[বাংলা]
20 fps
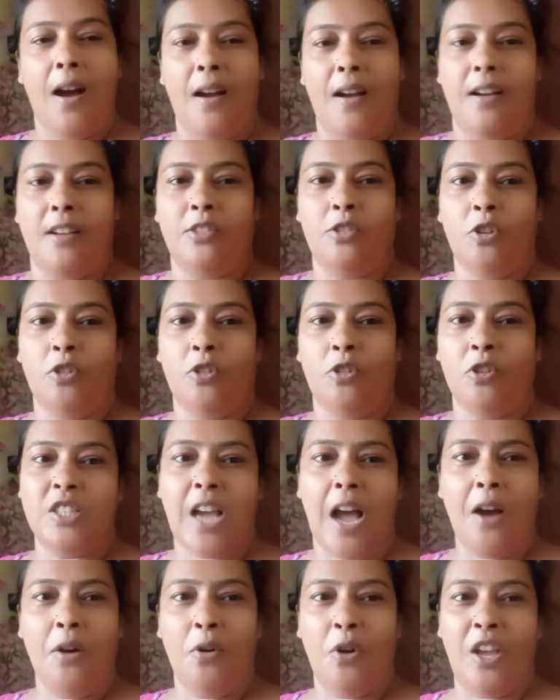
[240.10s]
তখন চা
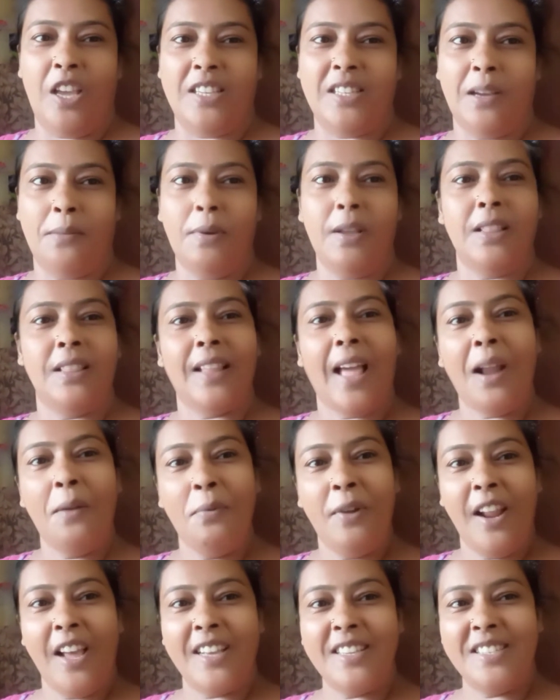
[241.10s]
হয়ে যাবে তারপরে
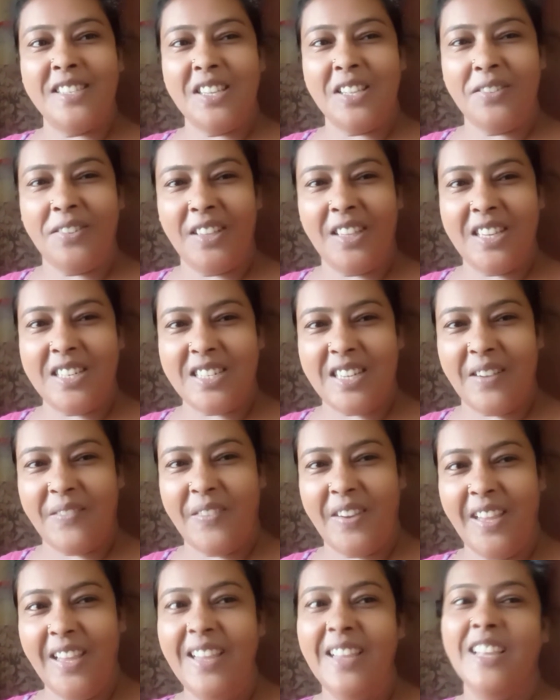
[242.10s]
আসছি তোমাদের সামনে
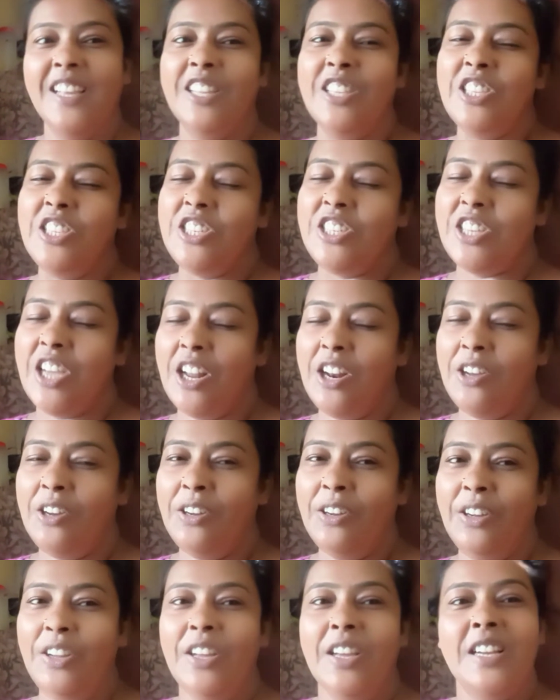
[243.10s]
চলো
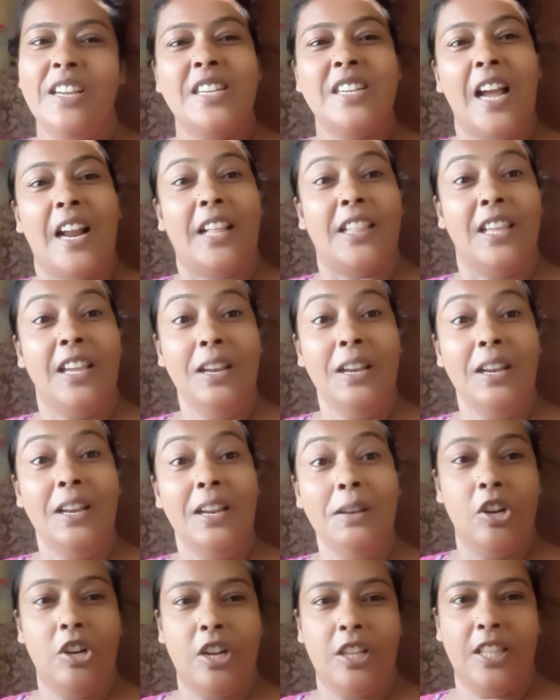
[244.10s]
সারাদিন
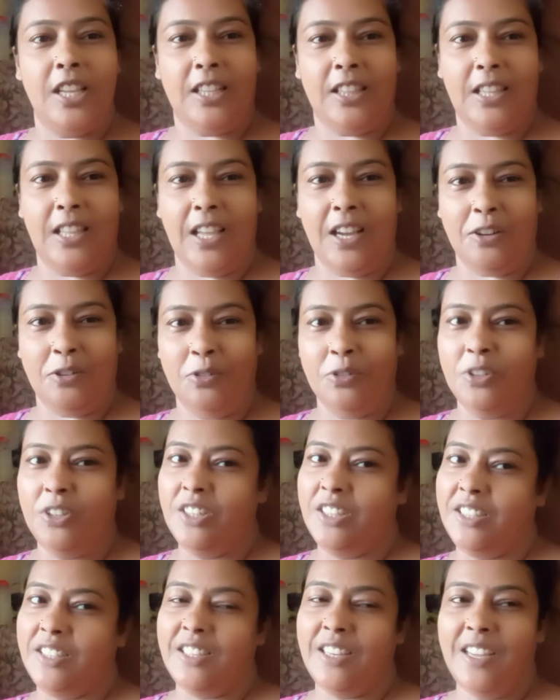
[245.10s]
ভিডিওটা দেখতে থাকো
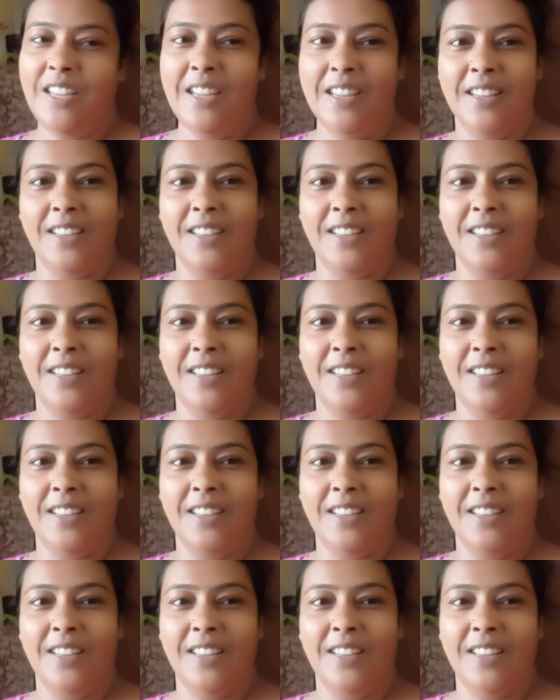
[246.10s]
হ্যাঁ